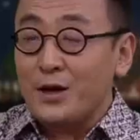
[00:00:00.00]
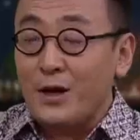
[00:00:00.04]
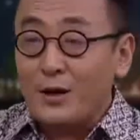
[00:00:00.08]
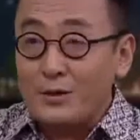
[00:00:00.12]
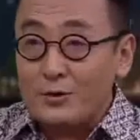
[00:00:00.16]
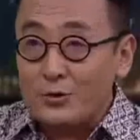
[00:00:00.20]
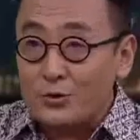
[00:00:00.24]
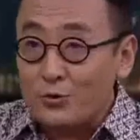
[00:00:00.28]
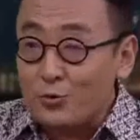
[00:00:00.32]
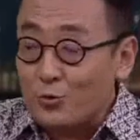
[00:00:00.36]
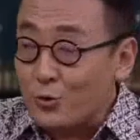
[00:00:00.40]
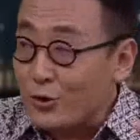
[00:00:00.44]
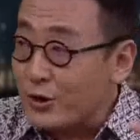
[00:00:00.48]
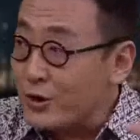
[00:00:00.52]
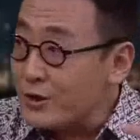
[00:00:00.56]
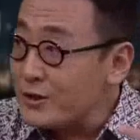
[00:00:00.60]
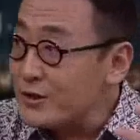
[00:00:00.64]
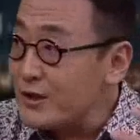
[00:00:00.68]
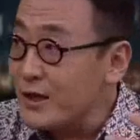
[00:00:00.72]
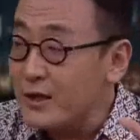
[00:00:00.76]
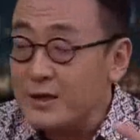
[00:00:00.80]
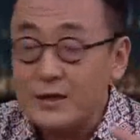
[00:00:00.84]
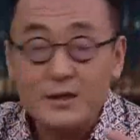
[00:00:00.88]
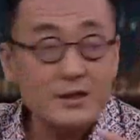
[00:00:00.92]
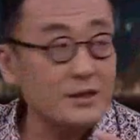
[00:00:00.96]
它组合
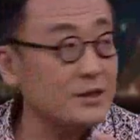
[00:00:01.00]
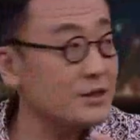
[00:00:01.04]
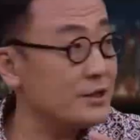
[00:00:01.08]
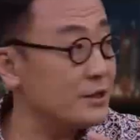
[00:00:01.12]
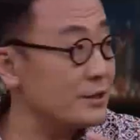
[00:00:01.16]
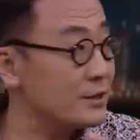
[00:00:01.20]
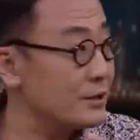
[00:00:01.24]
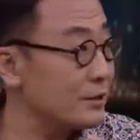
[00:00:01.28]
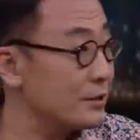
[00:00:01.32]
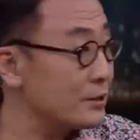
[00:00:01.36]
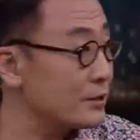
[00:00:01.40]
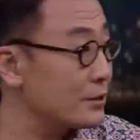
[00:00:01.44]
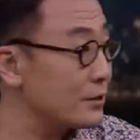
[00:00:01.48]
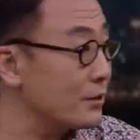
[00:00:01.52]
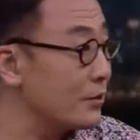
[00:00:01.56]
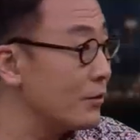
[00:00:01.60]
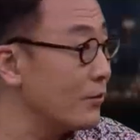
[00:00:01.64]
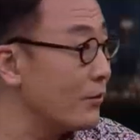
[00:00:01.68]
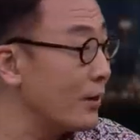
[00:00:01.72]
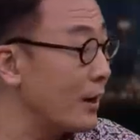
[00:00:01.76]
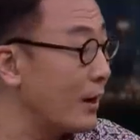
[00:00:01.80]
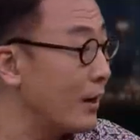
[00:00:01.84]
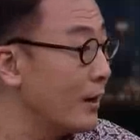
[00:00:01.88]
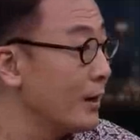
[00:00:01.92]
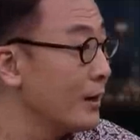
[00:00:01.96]
在一起的时
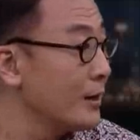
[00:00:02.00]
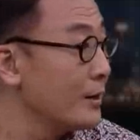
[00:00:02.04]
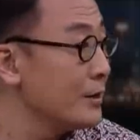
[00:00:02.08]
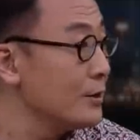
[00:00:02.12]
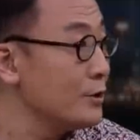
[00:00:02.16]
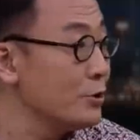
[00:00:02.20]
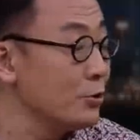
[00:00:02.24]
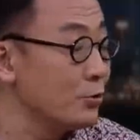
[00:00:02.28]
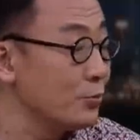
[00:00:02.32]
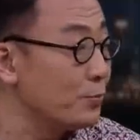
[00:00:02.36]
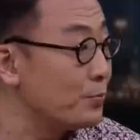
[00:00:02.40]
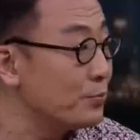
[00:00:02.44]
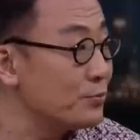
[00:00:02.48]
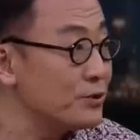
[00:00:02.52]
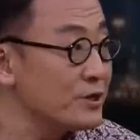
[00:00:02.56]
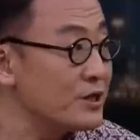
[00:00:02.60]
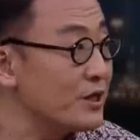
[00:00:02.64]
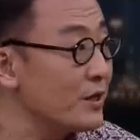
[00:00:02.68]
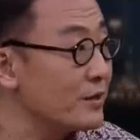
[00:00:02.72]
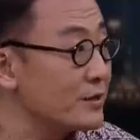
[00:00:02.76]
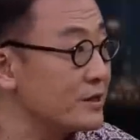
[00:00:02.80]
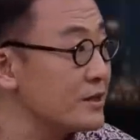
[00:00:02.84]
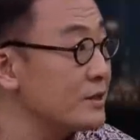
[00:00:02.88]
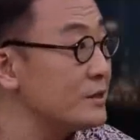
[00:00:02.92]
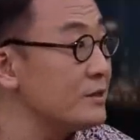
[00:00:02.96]
候啊，又不
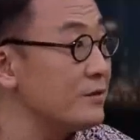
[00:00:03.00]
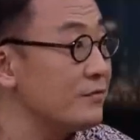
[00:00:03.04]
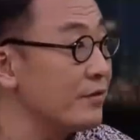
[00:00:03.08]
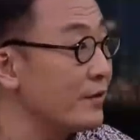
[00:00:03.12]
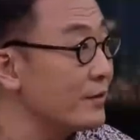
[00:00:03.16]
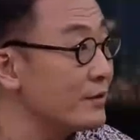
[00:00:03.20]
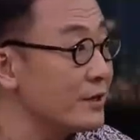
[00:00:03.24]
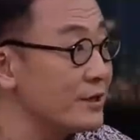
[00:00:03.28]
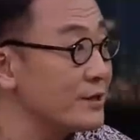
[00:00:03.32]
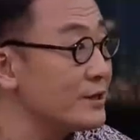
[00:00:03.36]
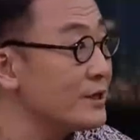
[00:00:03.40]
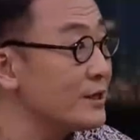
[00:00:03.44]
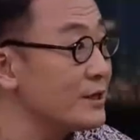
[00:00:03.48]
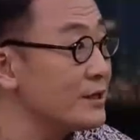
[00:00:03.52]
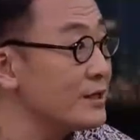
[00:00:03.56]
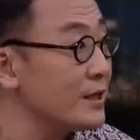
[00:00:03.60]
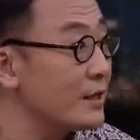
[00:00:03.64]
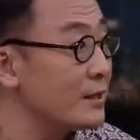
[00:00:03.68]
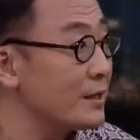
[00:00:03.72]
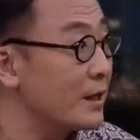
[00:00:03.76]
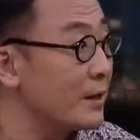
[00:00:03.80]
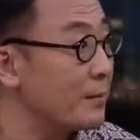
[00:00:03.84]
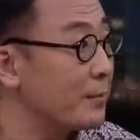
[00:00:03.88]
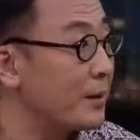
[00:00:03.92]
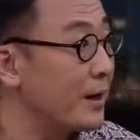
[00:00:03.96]
像西方那些
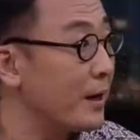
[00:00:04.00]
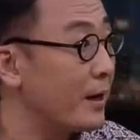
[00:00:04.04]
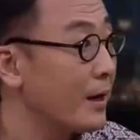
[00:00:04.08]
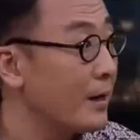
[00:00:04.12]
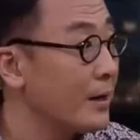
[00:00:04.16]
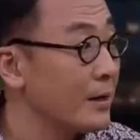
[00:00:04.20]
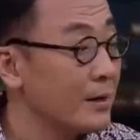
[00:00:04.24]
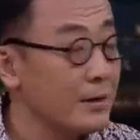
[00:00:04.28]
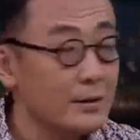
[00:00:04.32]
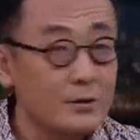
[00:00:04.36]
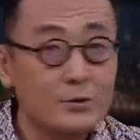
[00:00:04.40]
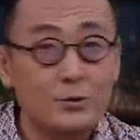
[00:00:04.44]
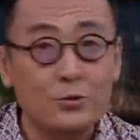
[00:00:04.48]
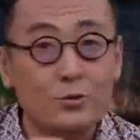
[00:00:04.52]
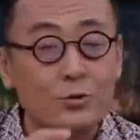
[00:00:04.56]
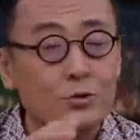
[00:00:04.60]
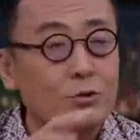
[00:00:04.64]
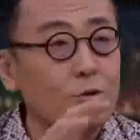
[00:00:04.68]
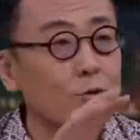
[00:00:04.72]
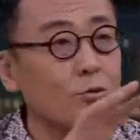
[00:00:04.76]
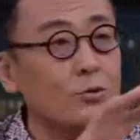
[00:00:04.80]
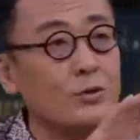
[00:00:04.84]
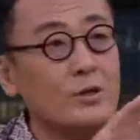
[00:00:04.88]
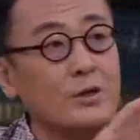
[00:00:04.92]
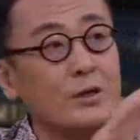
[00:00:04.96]
现代派就
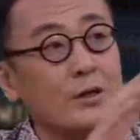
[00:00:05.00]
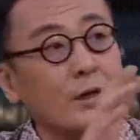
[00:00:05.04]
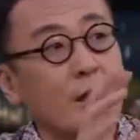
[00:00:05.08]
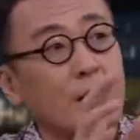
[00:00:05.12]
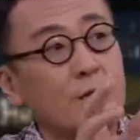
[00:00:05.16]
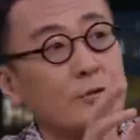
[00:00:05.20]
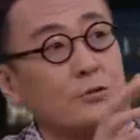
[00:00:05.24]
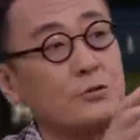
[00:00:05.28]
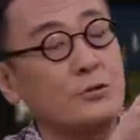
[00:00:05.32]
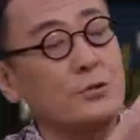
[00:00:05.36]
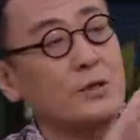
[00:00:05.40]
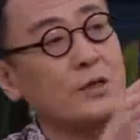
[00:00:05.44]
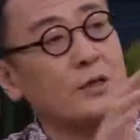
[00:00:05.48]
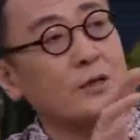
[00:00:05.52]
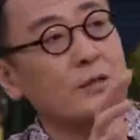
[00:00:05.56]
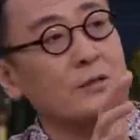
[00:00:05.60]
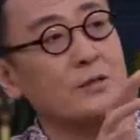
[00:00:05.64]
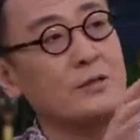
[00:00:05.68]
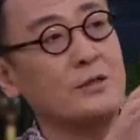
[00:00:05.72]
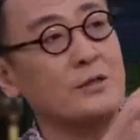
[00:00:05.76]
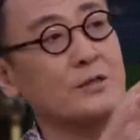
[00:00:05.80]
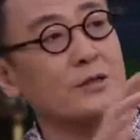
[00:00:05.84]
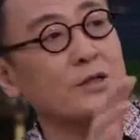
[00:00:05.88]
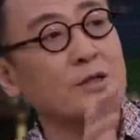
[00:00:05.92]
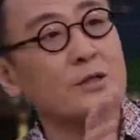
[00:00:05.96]
弄得干脆，
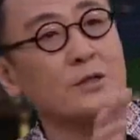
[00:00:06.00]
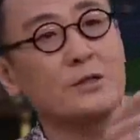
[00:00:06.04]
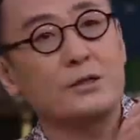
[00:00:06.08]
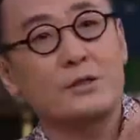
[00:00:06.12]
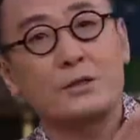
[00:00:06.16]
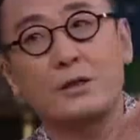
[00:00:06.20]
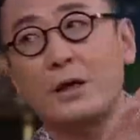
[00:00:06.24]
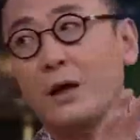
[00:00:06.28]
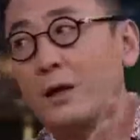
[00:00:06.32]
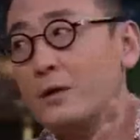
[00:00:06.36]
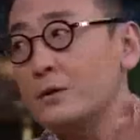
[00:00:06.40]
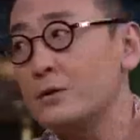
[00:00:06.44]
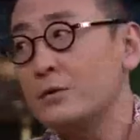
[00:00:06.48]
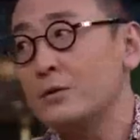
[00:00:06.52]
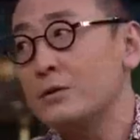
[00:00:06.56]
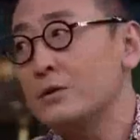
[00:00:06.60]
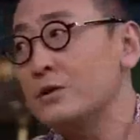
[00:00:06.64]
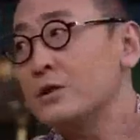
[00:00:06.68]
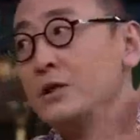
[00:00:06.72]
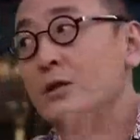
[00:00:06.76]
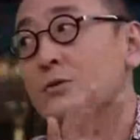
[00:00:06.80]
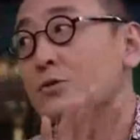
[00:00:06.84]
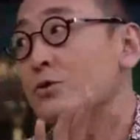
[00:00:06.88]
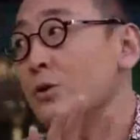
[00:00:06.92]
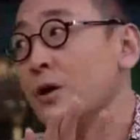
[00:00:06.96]
跟这真实啊，这
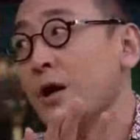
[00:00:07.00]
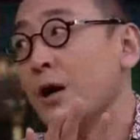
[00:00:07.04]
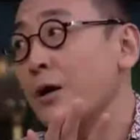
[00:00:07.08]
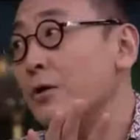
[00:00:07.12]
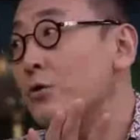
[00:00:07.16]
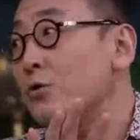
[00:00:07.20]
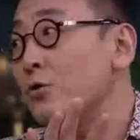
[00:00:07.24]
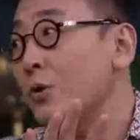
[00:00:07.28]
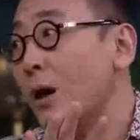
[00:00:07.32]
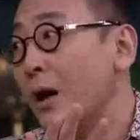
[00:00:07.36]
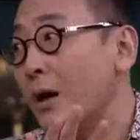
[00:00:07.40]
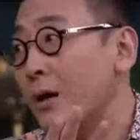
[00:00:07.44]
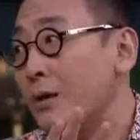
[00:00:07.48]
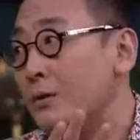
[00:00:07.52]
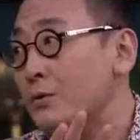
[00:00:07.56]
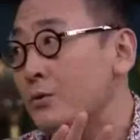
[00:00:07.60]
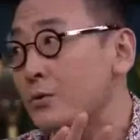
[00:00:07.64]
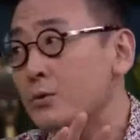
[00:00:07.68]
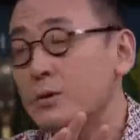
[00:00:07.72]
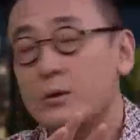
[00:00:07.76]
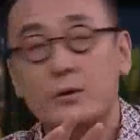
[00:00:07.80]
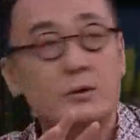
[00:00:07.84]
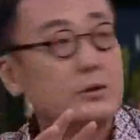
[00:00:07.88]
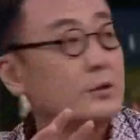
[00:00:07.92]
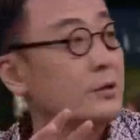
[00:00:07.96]
相距很远了。
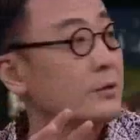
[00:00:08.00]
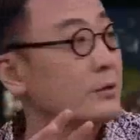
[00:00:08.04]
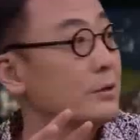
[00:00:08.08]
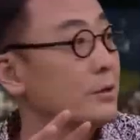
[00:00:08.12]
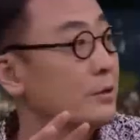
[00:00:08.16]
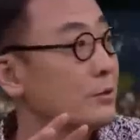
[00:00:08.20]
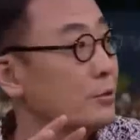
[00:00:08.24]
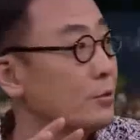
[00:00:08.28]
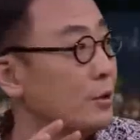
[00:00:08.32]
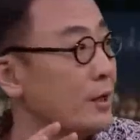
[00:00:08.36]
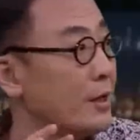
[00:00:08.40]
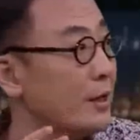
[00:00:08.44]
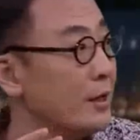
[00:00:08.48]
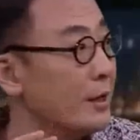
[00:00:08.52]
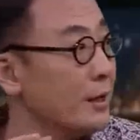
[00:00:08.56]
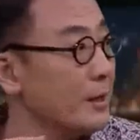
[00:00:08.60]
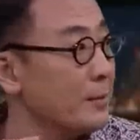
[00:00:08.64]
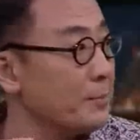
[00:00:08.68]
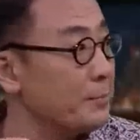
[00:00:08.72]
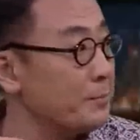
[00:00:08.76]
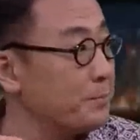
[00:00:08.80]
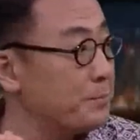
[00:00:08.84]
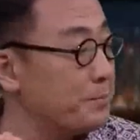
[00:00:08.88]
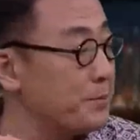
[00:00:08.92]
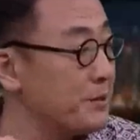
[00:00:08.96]
拼贴对，他们
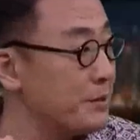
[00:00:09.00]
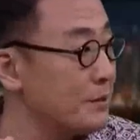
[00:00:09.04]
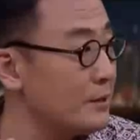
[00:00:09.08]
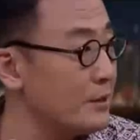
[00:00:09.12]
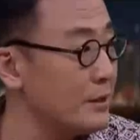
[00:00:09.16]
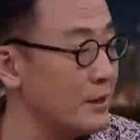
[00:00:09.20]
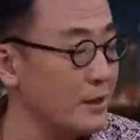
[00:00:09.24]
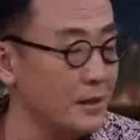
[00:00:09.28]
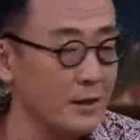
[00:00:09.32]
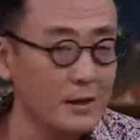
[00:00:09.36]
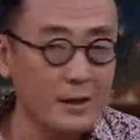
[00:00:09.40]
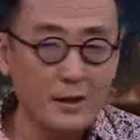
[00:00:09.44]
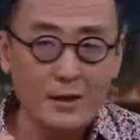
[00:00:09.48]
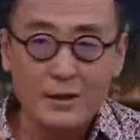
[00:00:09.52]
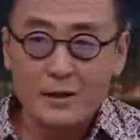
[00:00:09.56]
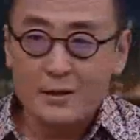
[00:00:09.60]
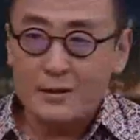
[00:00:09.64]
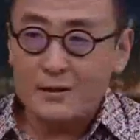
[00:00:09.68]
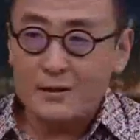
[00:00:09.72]
是拼贴式。